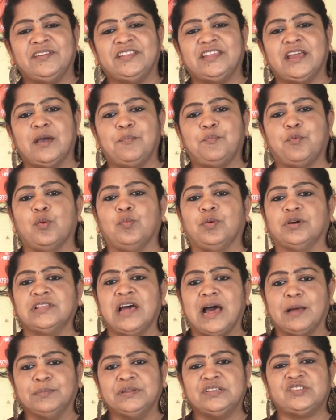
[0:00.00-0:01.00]
வீதியாக போகும்போது
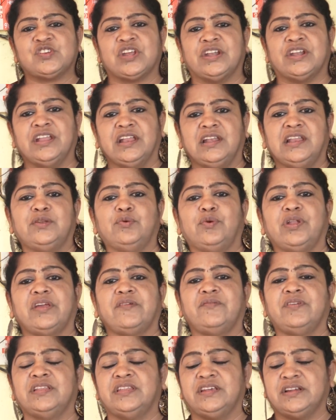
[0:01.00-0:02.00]
அமித்ஷா டெல்லியினுடைய
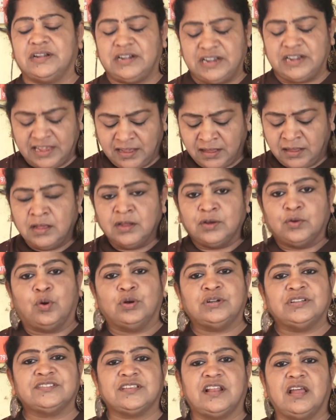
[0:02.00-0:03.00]
வீதிகளில்
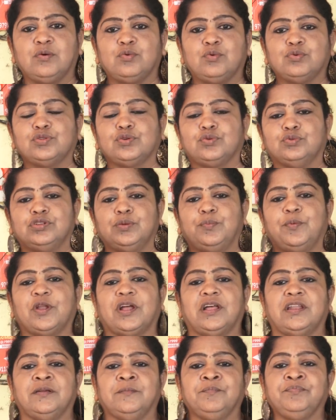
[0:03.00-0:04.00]
நோட்டீஸ் எல்லாம் கொடுத்து கொடுத்துட்டு
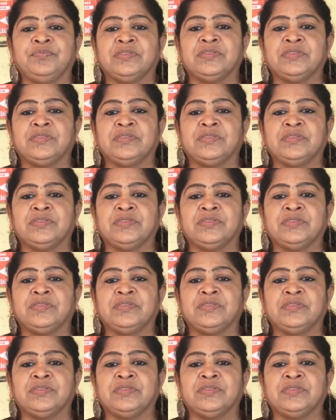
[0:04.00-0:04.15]
போகிறாரு